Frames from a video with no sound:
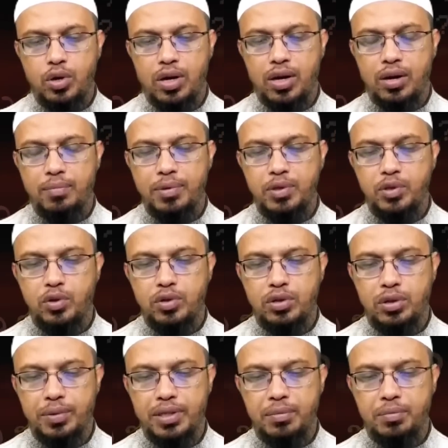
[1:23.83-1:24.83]
সুরা আপনি যখন
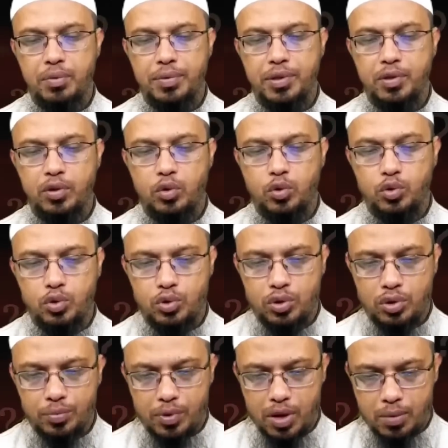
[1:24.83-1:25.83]
জামাতে পড়বেন তখন
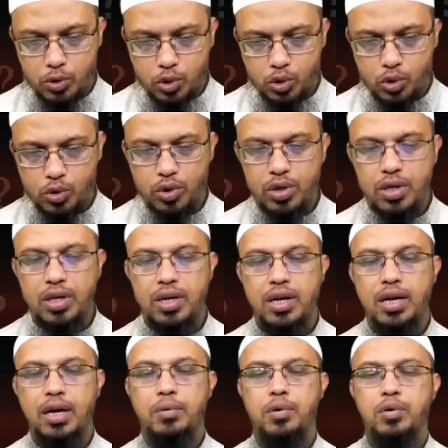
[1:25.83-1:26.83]
উচ্চস্বরে পড়া আবশ্যক
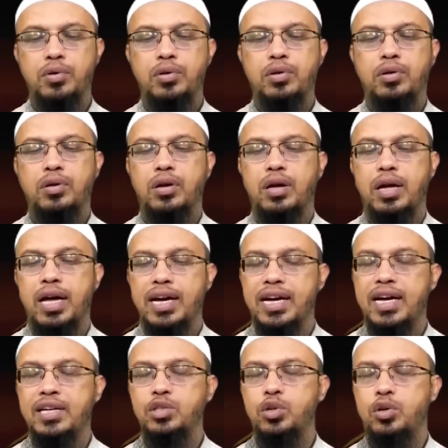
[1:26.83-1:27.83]
এবং
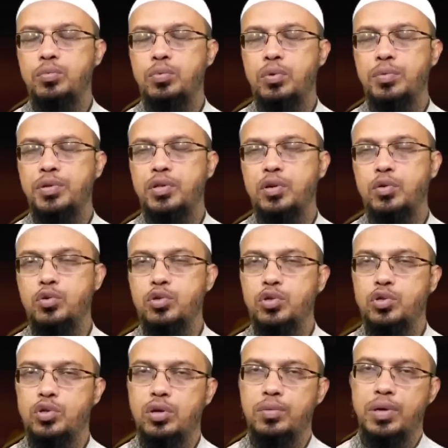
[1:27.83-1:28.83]
একা যখন পড়বেন তখন
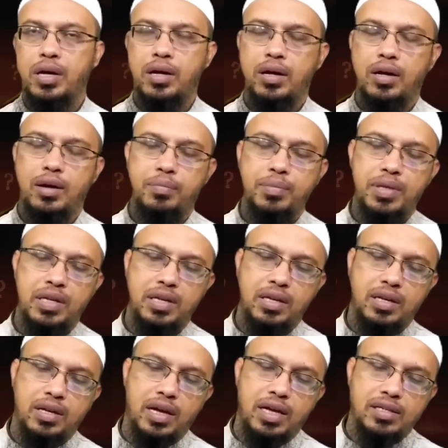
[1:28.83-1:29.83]
উচ্চস্বরে বা আপনি
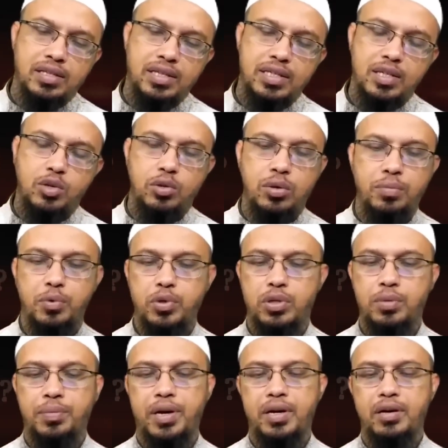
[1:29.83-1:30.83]
আস্তে যে কোনো
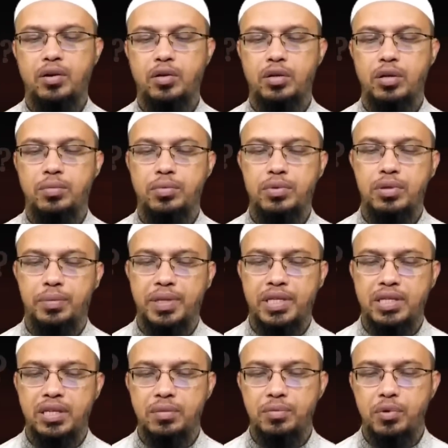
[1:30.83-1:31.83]
পড়তে পারেন অতএব
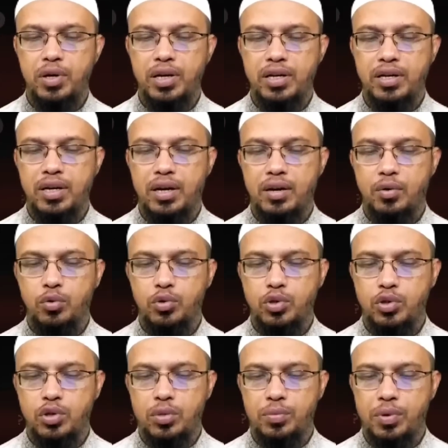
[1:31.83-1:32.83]
জামাতের সাথে পড়লে এটা
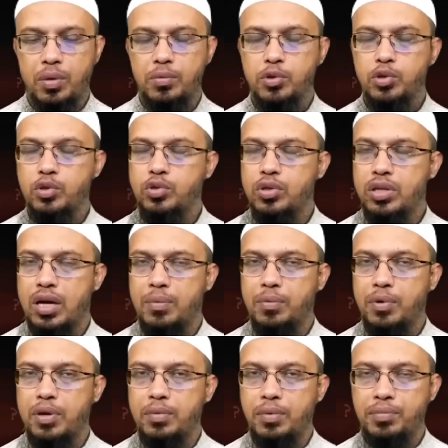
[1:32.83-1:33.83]
উচ্চ শেষ হওয়ার পর অবশ্য যদি না
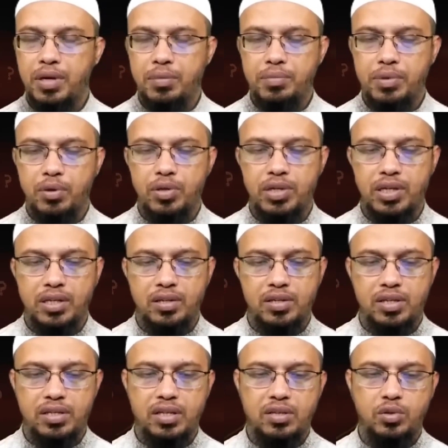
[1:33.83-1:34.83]
পড়ে ইমাম সাহেব তাহলে
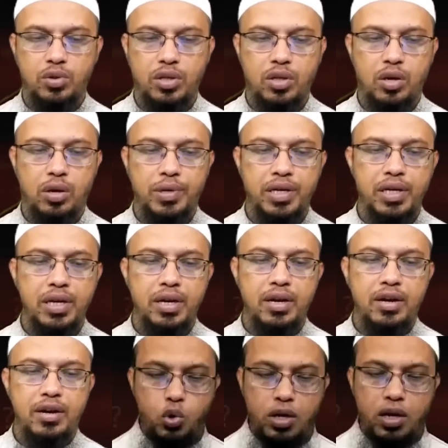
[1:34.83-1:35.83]
সেক্ষেত্রে সিজদা দিতে হবে
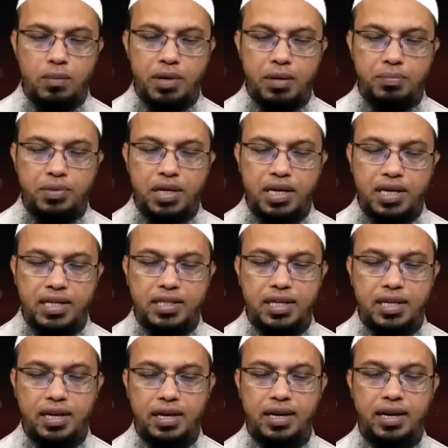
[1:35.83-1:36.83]
তুলি রহমান আপনি
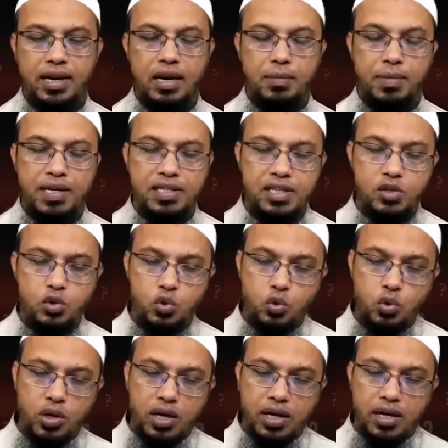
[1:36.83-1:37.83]
লিখেছেন নামাজের
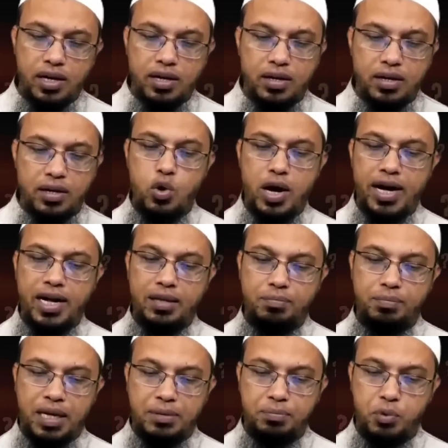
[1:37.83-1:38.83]
সুরার কোনো
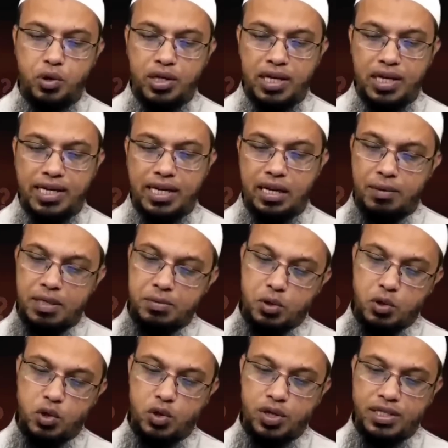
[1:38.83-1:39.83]
আয়াত বাদ পড়ে গেলে কি নামাজ
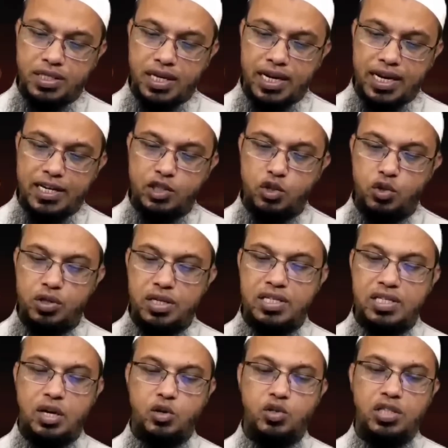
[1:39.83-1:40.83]
ভঙ্গ হয়ে যায় এর জন্য
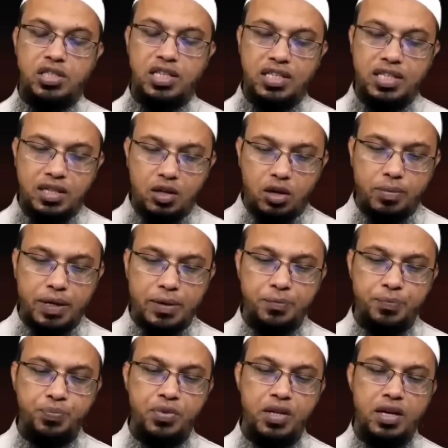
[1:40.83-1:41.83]
কি সাউসিদ্ধা দিতে হবে
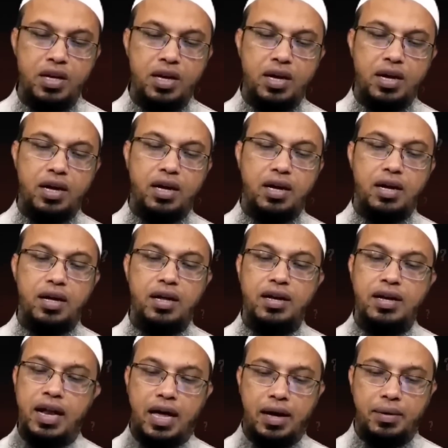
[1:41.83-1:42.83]

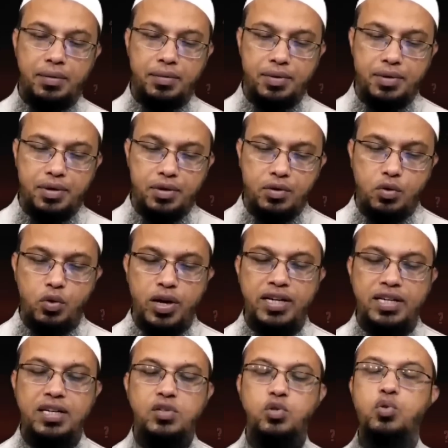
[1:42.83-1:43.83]
না কোন
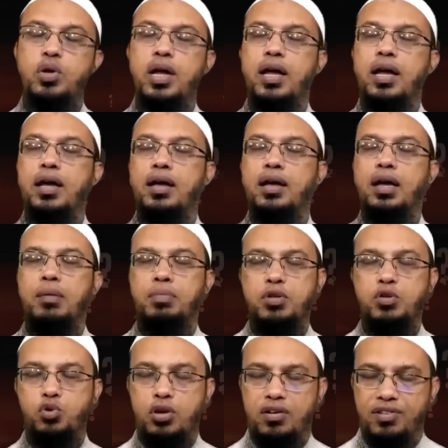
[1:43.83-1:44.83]
একটা সুরা
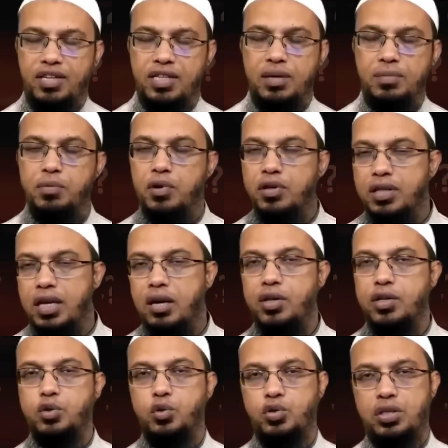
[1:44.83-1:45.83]
আপনি সুরাফাতের পর
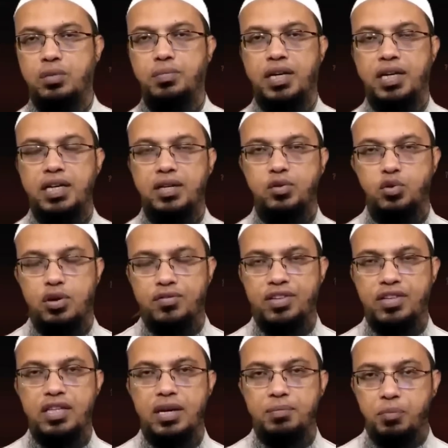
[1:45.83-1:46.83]
তেলাওয়াত করছেন মানে
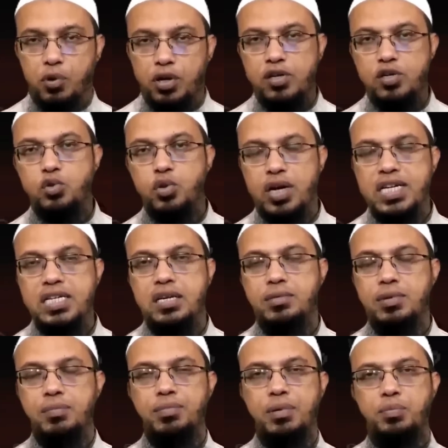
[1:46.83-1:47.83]
সুরাফাতের পরের সুরা
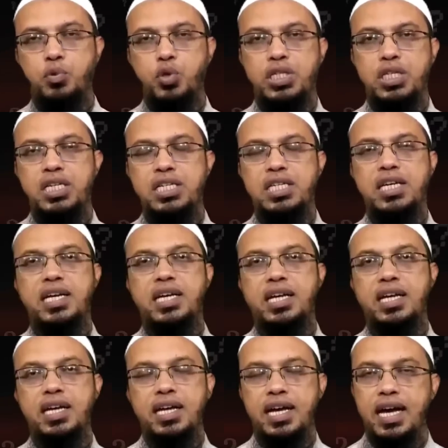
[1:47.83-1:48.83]
হিসাবে আপনি পড়ছেন
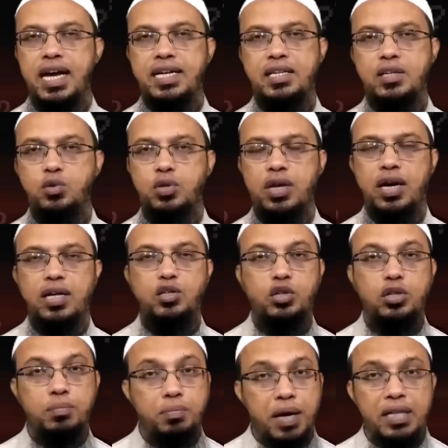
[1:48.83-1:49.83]
সেখানে একটা দুটো আয়া
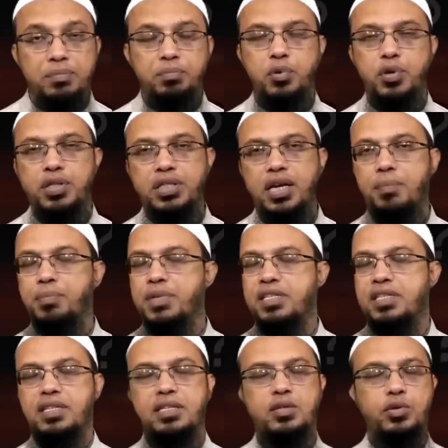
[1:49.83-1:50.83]
যদি বাদ পড়ে যায়
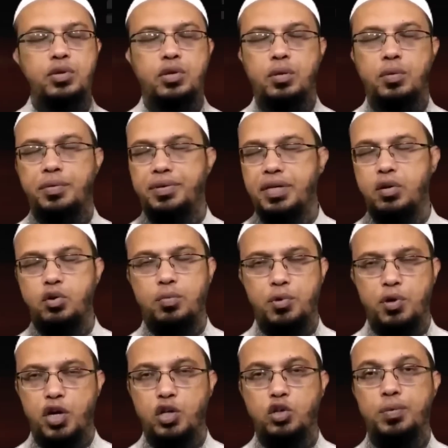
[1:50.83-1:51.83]
আপনার সেদেশ দিতে ব্যাপারটা
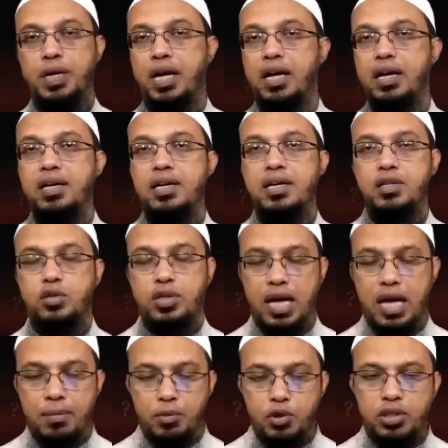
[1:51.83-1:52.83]
এরকম নয় তবে হ্যাঁ
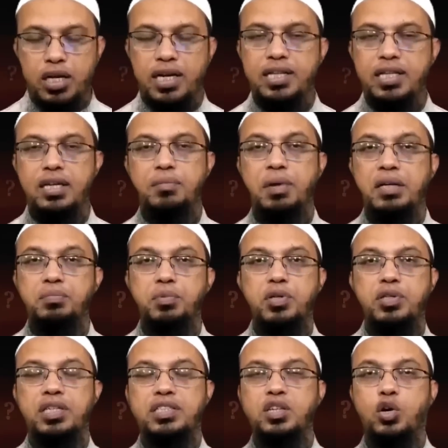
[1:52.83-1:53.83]
যদি এমন জায়গা থেকে বাদ
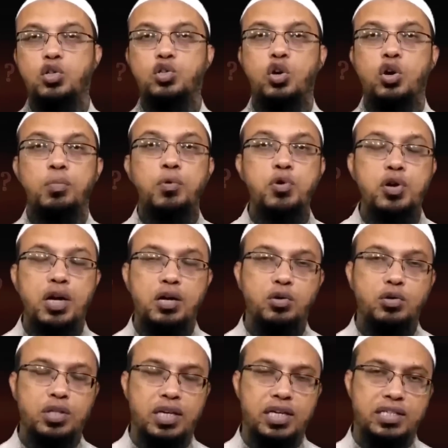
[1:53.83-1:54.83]
পড়ে যায় যে অর্থ
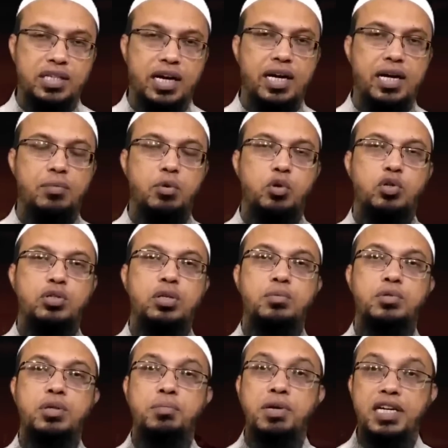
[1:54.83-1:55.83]
অপূর্ণাঙ্গ থেকে যায় এবং
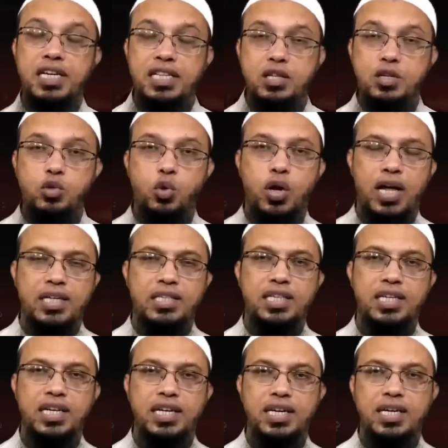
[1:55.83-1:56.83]
অর্থের মধ্যে বিকৃতি চলে
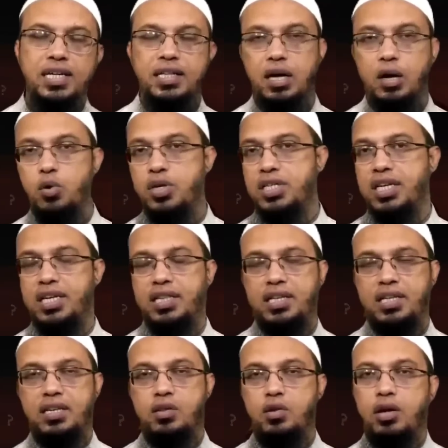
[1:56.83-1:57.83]
আসে তাহলে
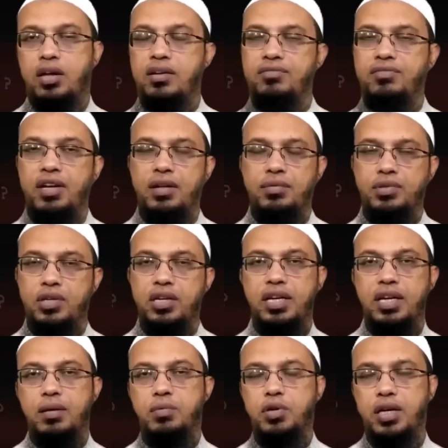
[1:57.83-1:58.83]
সেক্ষেত্রে সেটা তো লাহানে
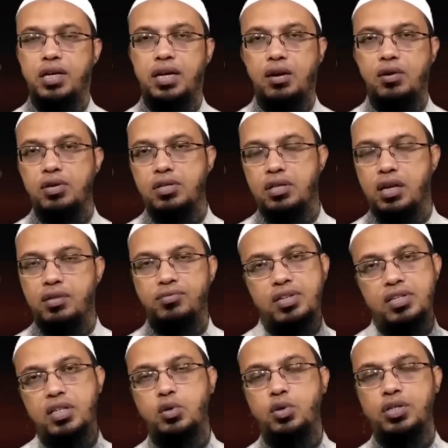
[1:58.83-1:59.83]
জলি এবং এর কারণে সালাদ
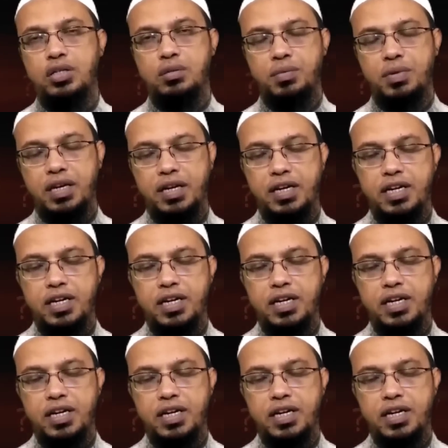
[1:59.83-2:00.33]
ফাসাদ হয়ে যেতে